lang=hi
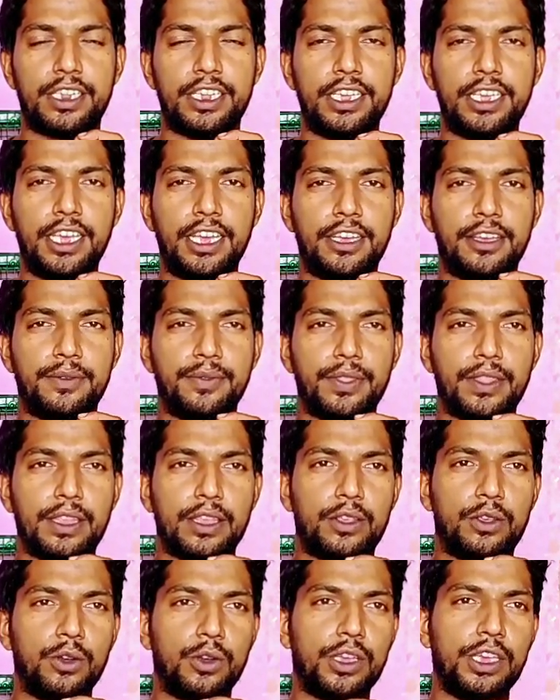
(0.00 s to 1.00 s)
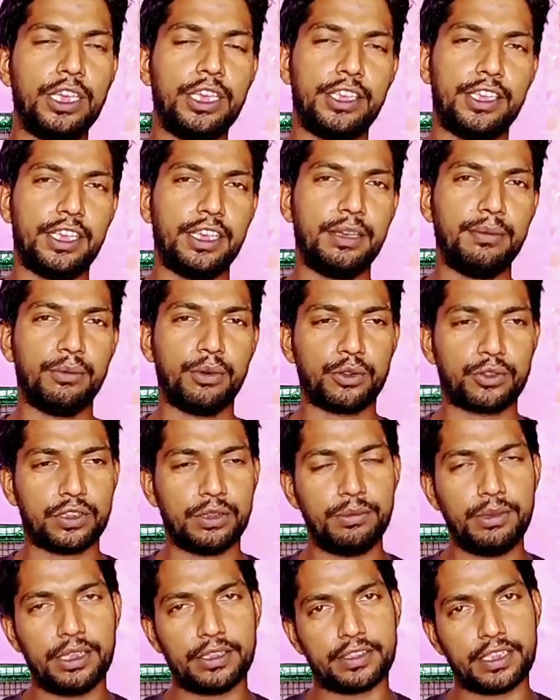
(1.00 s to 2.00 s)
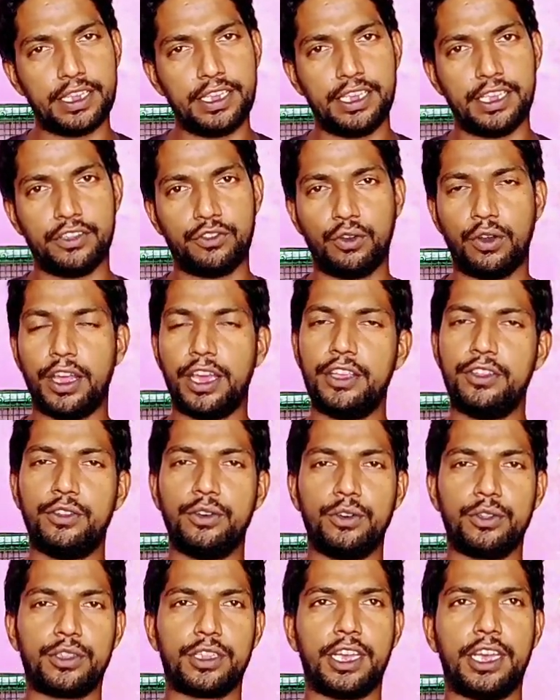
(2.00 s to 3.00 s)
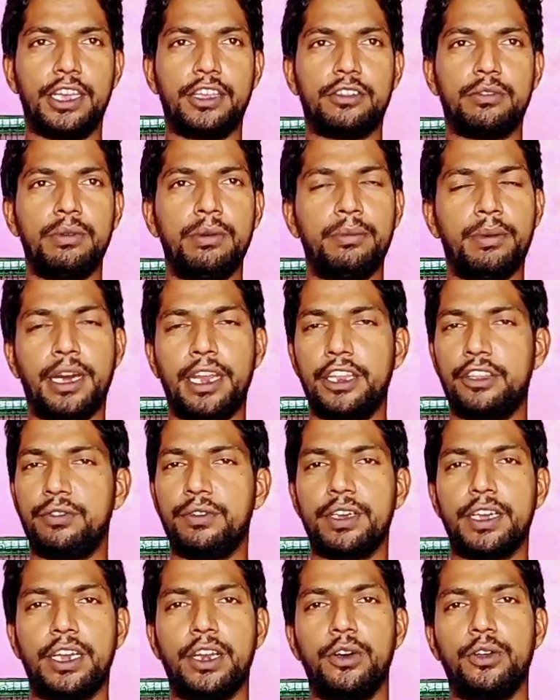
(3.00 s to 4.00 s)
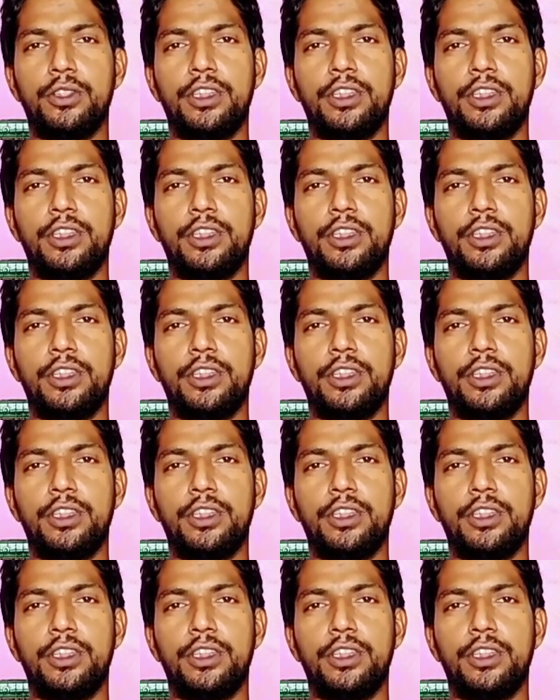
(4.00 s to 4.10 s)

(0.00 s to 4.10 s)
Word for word: ठीक है क्योंकि ये मौसम ऐसा ही है जुलाई जो होता है इसमें बारिश वगैरह